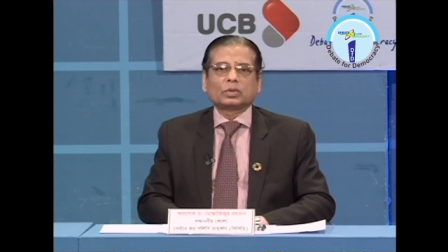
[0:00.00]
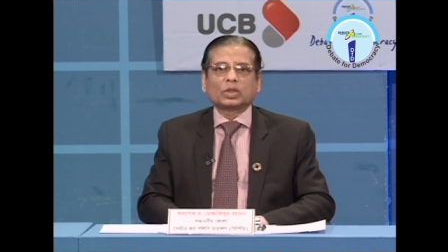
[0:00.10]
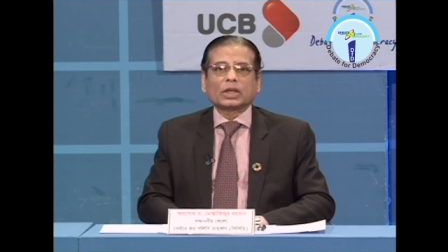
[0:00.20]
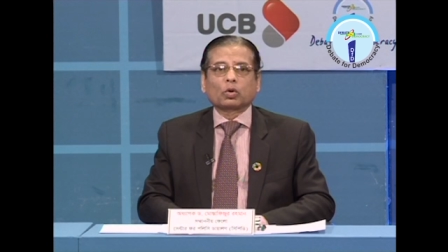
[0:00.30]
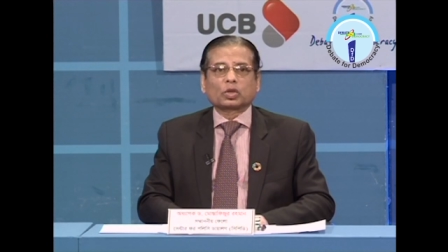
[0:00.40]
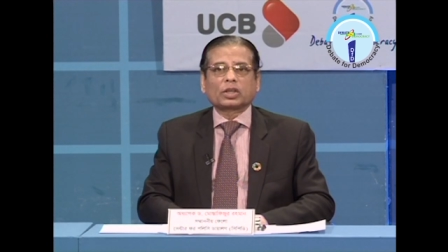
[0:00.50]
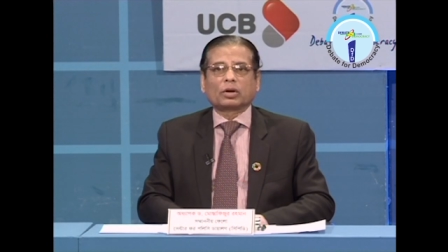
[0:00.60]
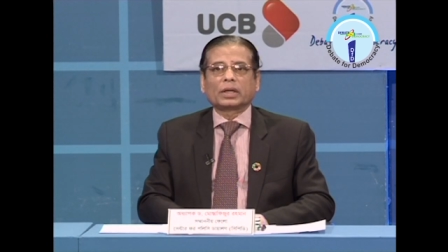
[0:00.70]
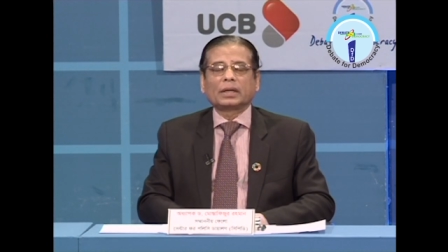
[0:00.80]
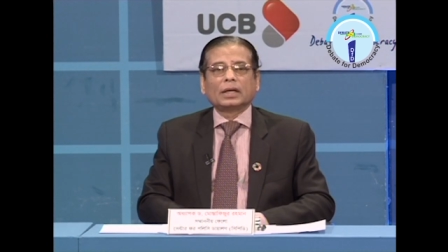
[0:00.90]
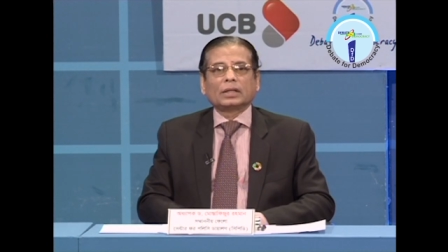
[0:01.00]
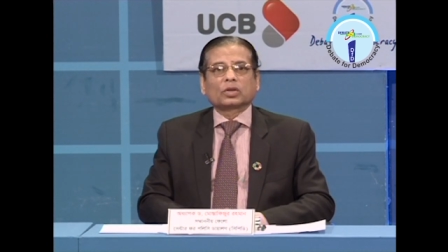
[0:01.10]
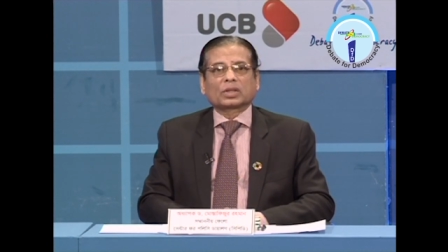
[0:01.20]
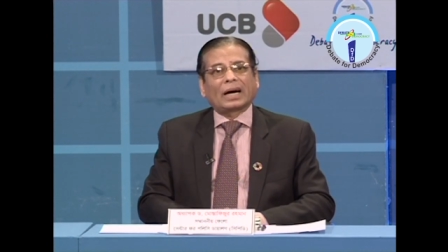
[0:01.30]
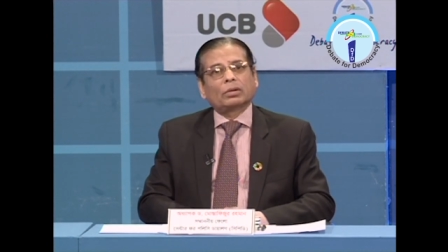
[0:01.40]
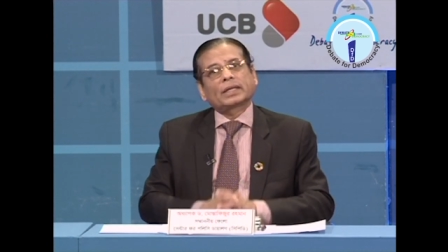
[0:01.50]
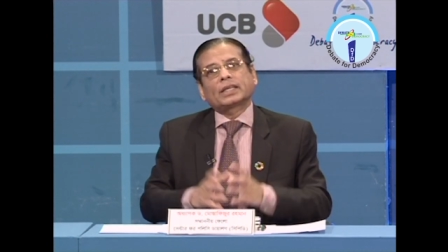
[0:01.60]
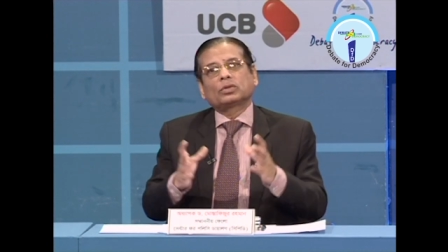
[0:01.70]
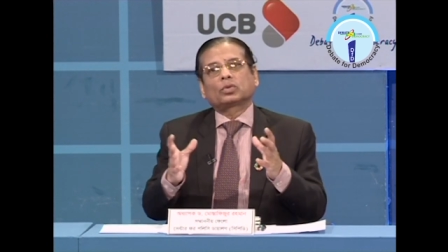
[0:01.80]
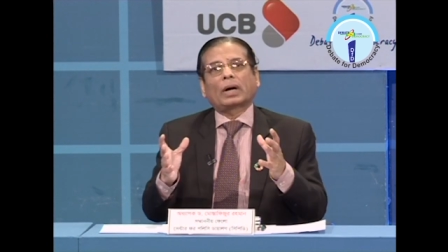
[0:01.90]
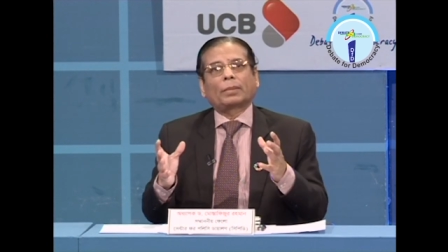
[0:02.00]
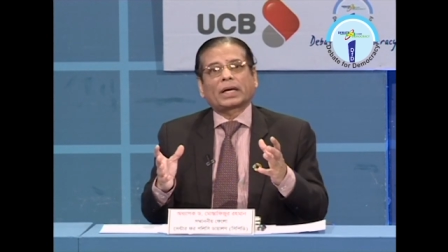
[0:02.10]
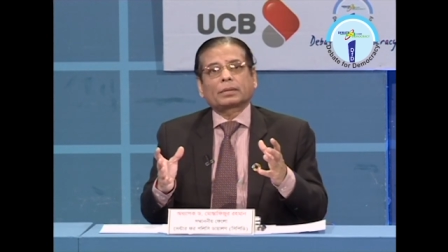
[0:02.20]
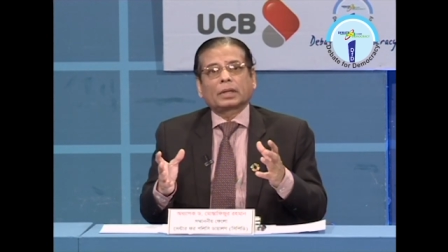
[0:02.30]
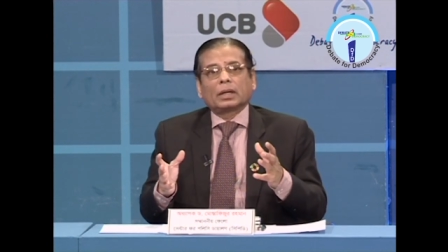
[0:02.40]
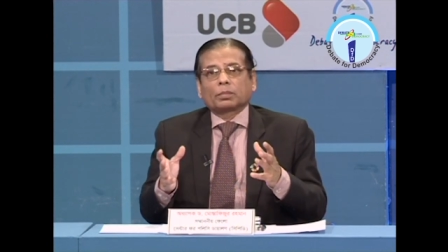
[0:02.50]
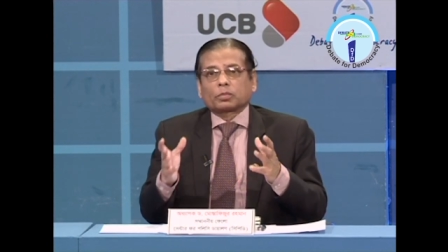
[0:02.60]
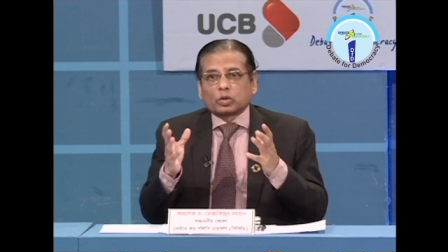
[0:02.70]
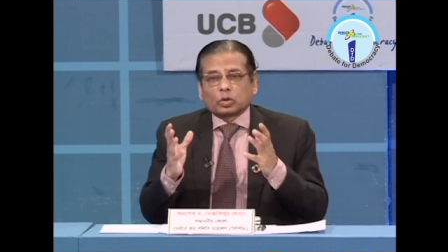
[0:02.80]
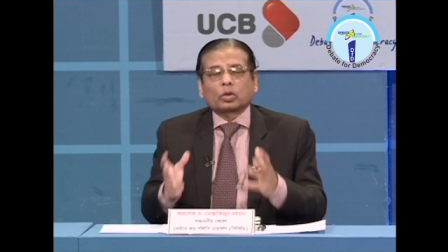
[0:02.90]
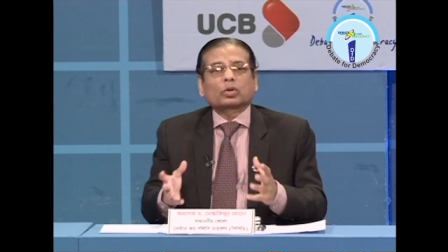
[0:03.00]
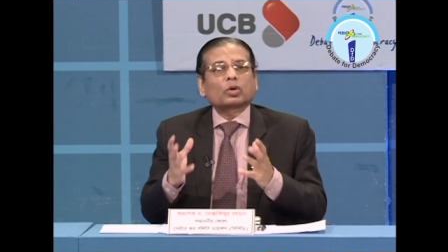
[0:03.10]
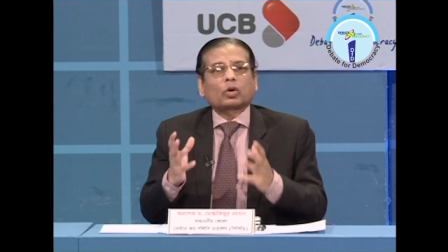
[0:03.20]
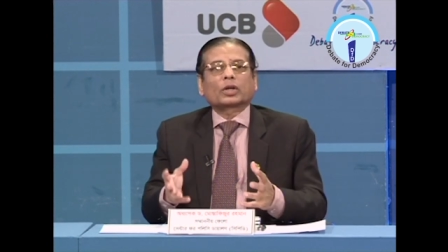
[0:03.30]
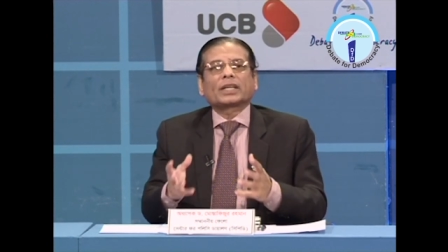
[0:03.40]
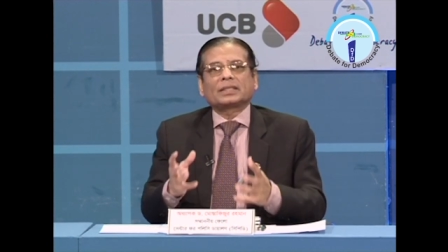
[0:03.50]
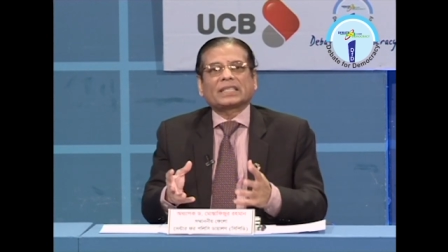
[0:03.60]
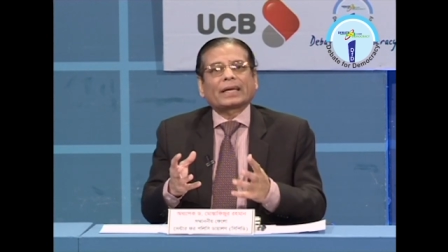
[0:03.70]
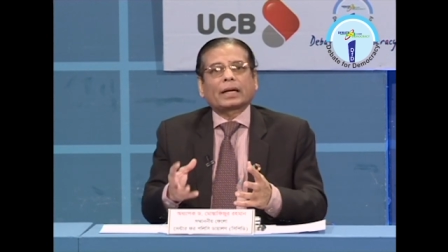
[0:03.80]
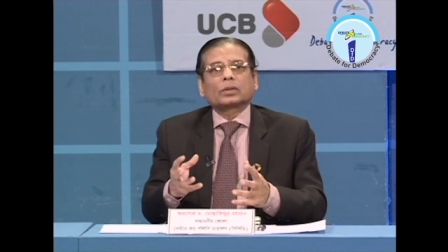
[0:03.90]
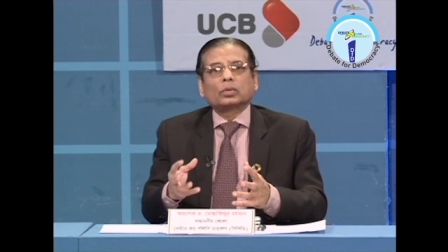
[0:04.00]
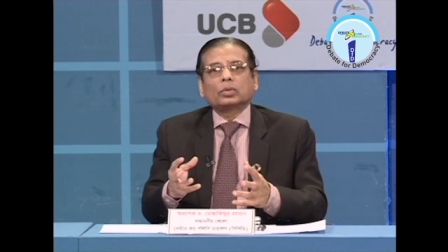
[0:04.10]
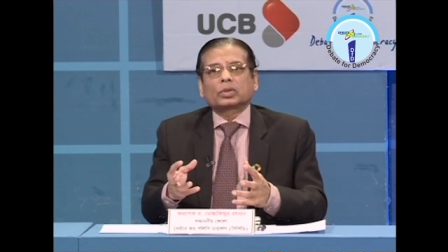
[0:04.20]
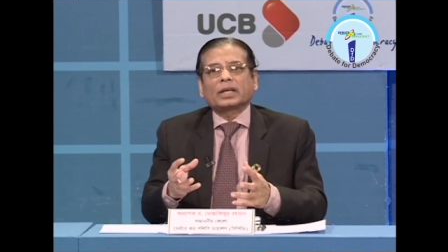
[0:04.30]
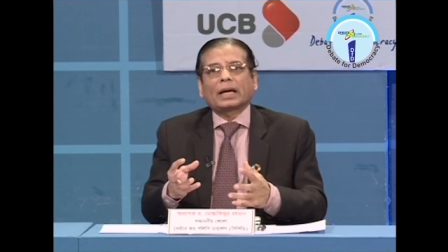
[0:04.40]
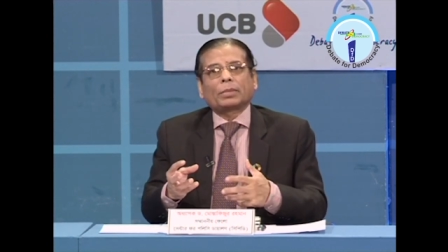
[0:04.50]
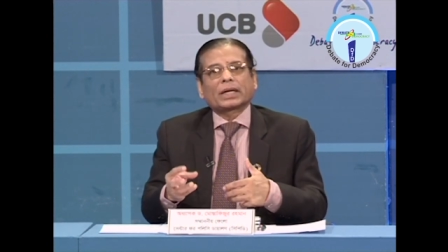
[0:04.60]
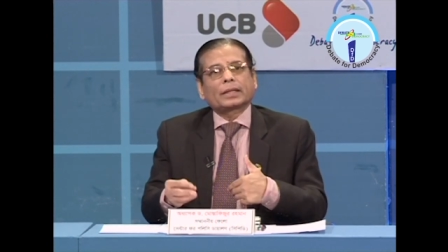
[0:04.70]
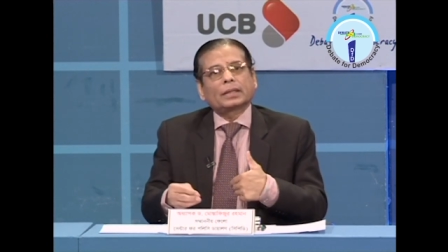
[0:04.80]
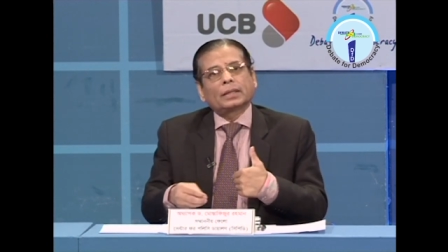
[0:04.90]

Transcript: যদি করতে হয় তো তাহলে কিন্তু আমার প্রত্যক্ষ করের জায়গাগুলোতে আমাকে